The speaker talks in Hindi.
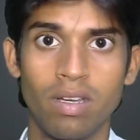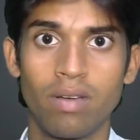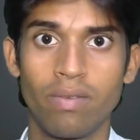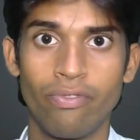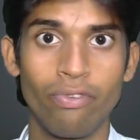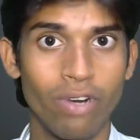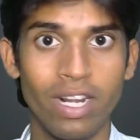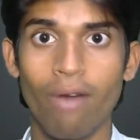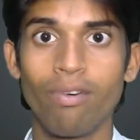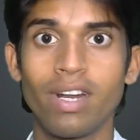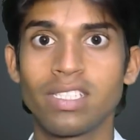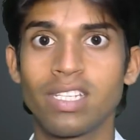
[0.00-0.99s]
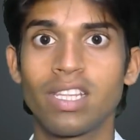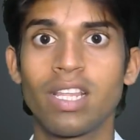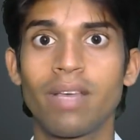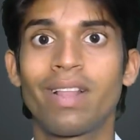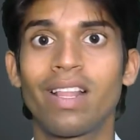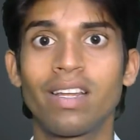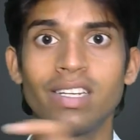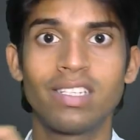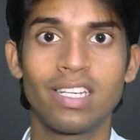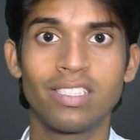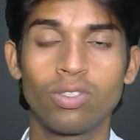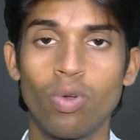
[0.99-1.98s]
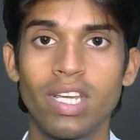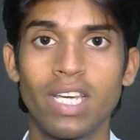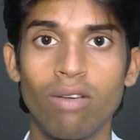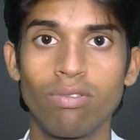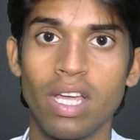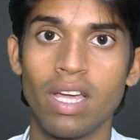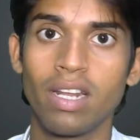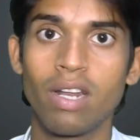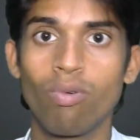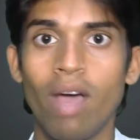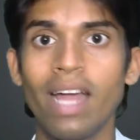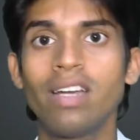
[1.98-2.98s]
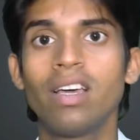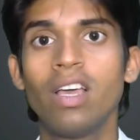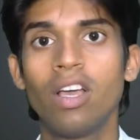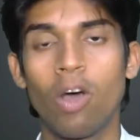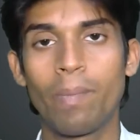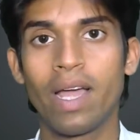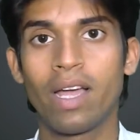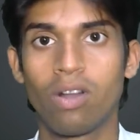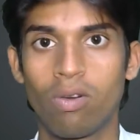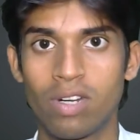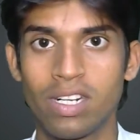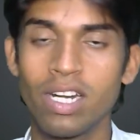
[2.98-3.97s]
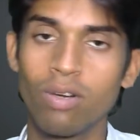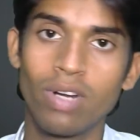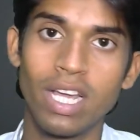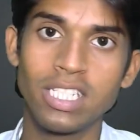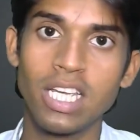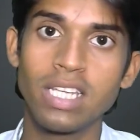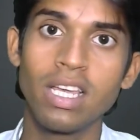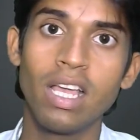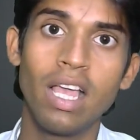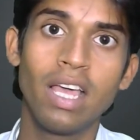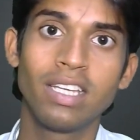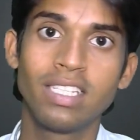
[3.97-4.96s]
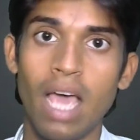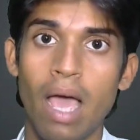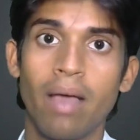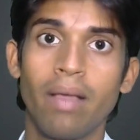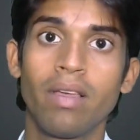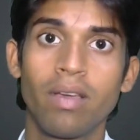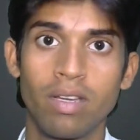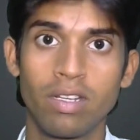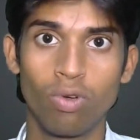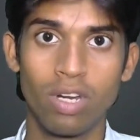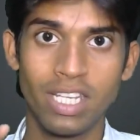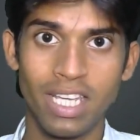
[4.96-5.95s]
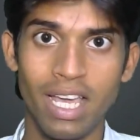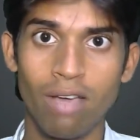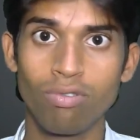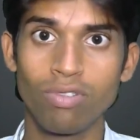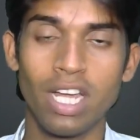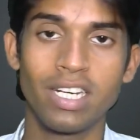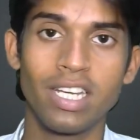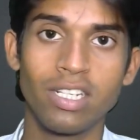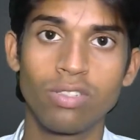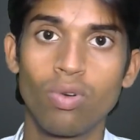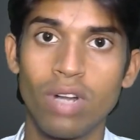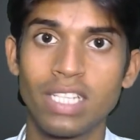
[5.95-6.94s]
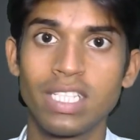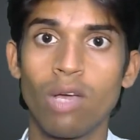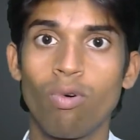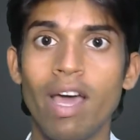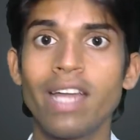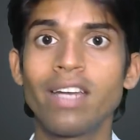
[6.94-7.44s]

फोरग्राउंड रख सकते हैं मतलब कि टेक्स्ट जो लिखा है उसका कलर व्हाइट और बैकग्राउंड रेड होना चाहिए या जो लिखे हैं उसका टेक्स्ट जो होना चाहिए व्हाइट